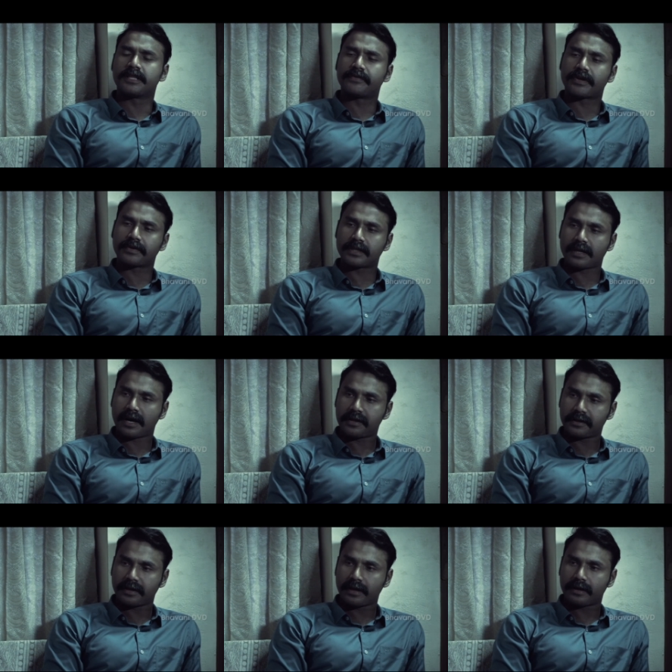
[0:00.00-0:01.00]
ఇక్కడికి వచ్చింది
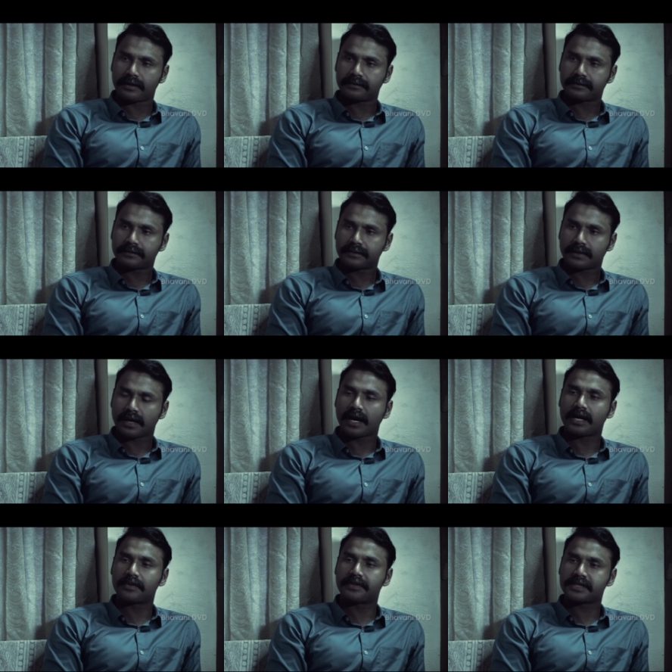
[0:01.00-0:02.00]
ఎవరైనా
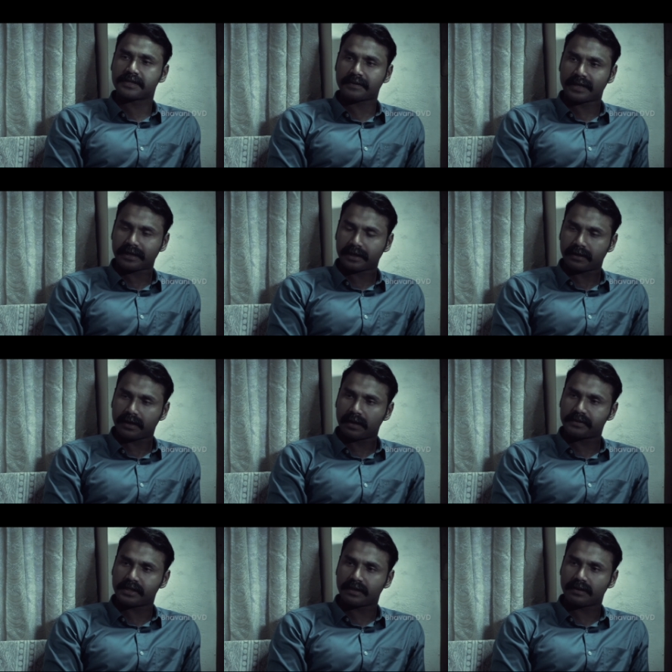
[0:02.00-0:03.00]
అతని ఉద్దేశం
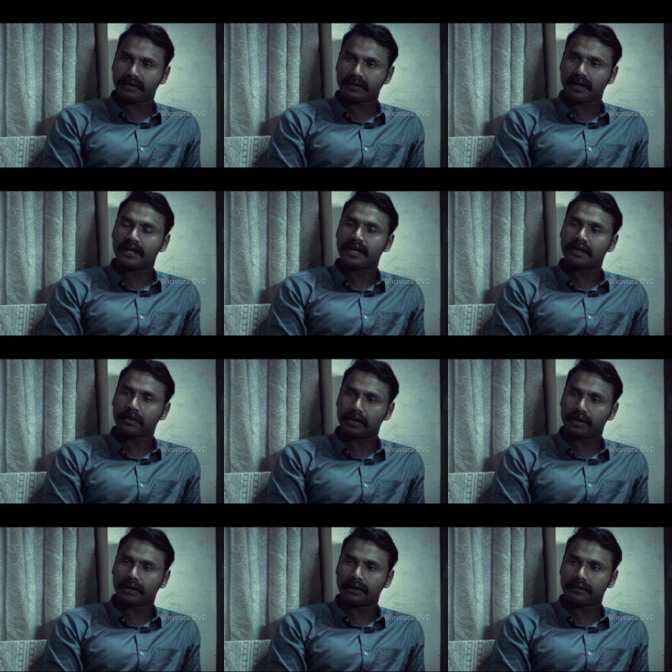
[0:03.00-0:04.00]
ఒకటి నిన్ను కిడ్నాప్ చేయడం లేదా
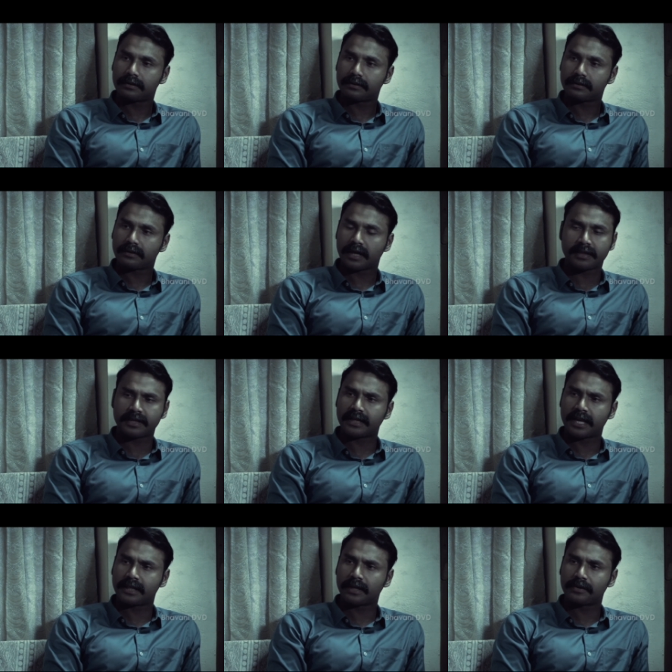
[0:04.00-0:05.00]
చంపడం
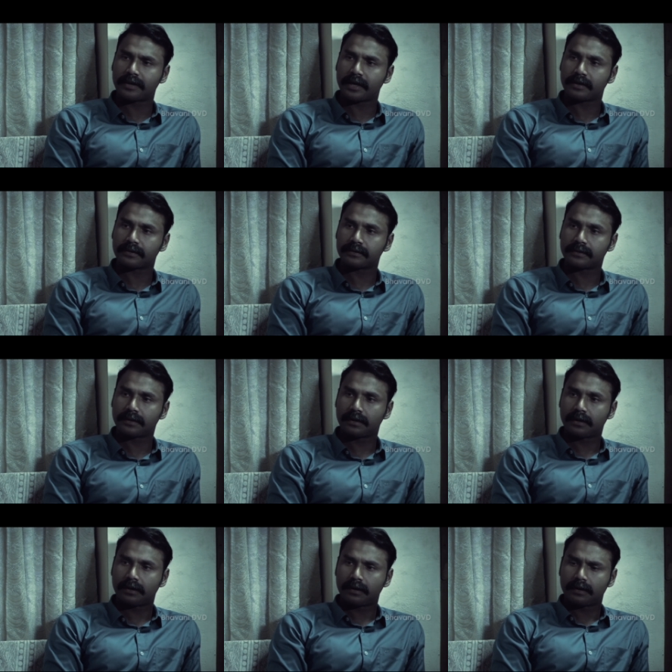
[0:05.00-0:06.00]
రెండిట్లో ఏదైనా కావచ్చు
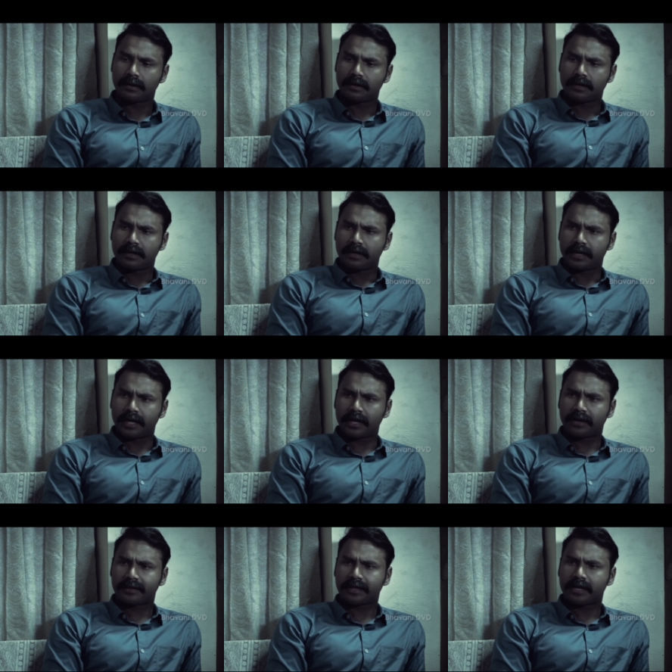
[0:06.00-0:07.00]

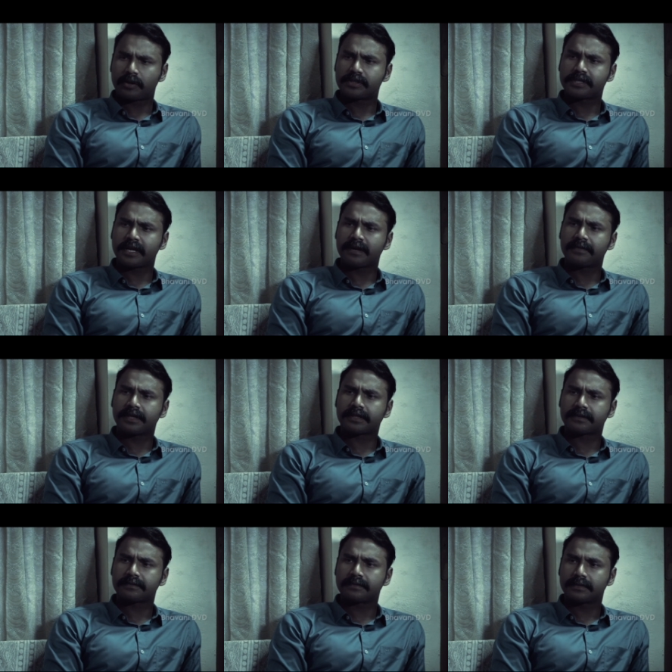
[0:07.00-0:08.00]
ఉన్నట్టుండి నిన్ను అటాక్
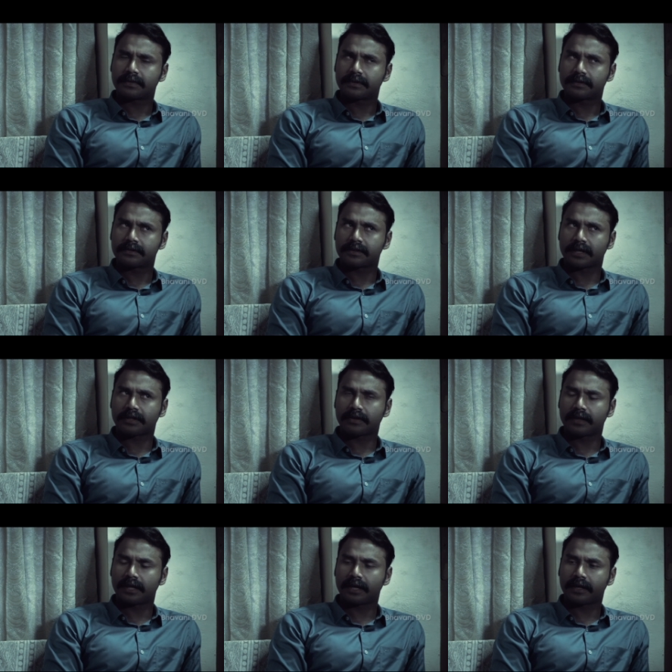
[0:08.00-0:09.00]
చేశాడంటే
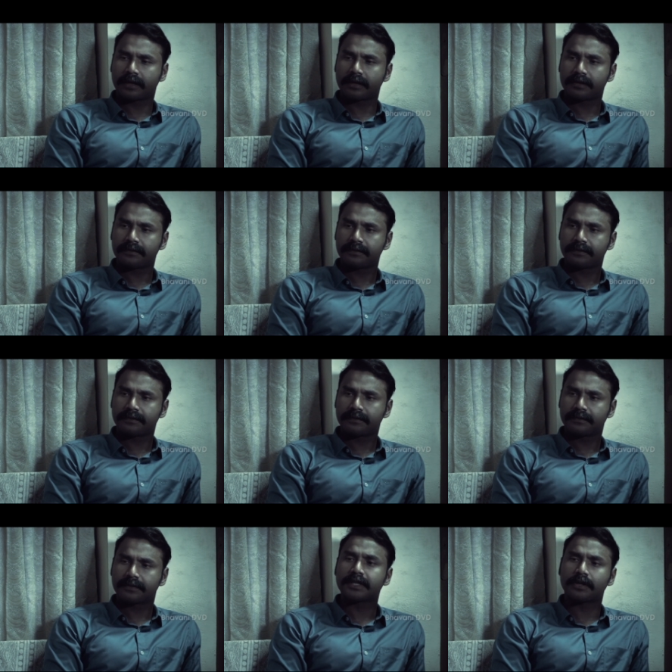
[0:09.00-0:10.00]
నీకు శత్రువులు ఎవరైనా
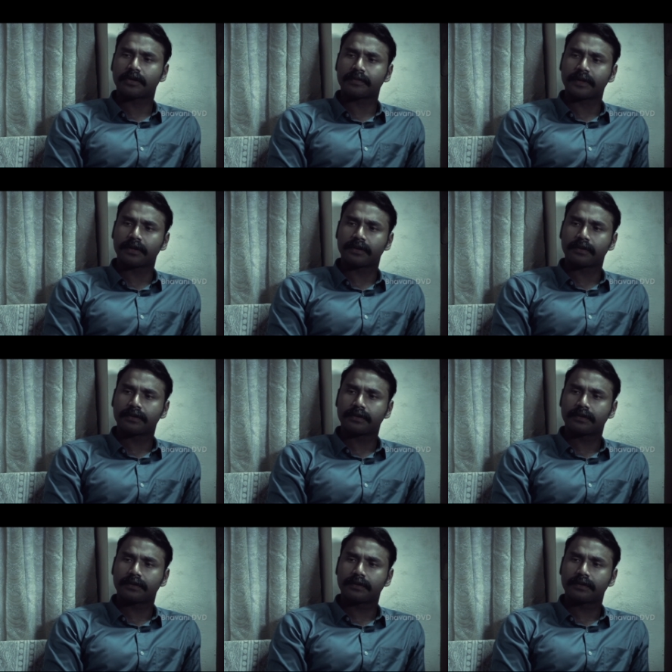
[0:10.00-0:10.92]
ఉన్నట్టు అనిపిస్తోందా